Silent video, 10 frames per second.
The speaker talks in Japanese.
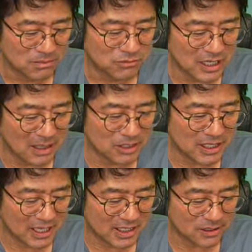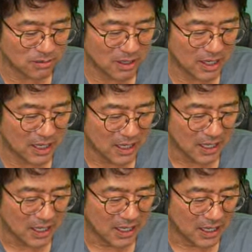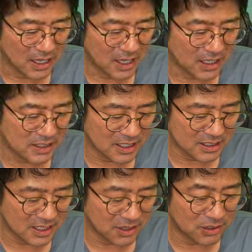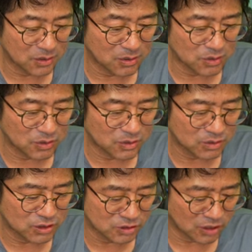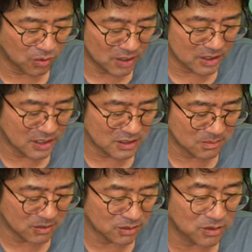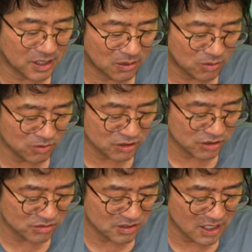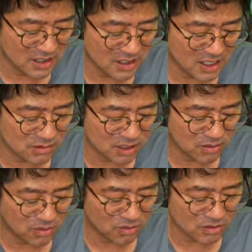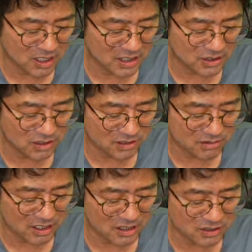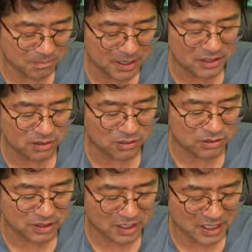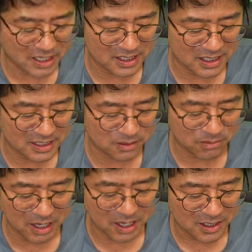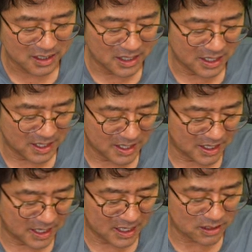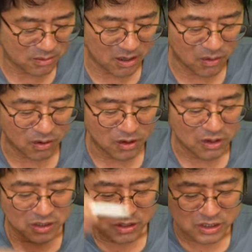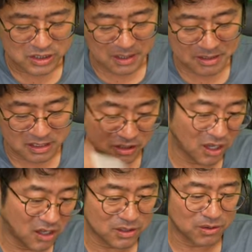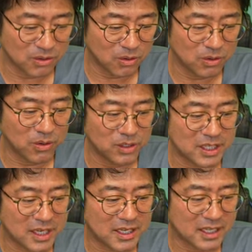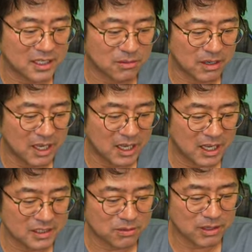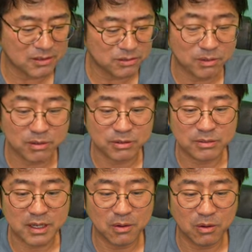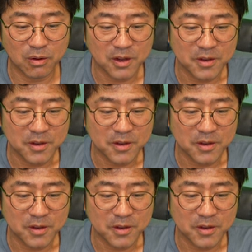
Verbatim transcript: う村みたいなんとかあ左側のこの途中で終わってしまうようなこの瞬間にある程度こうグラデーションやグラデーションバーンとこうつけてあげたりとか、えー、影とかを下までズドーンとこう置いてあげたりとか空のところとかを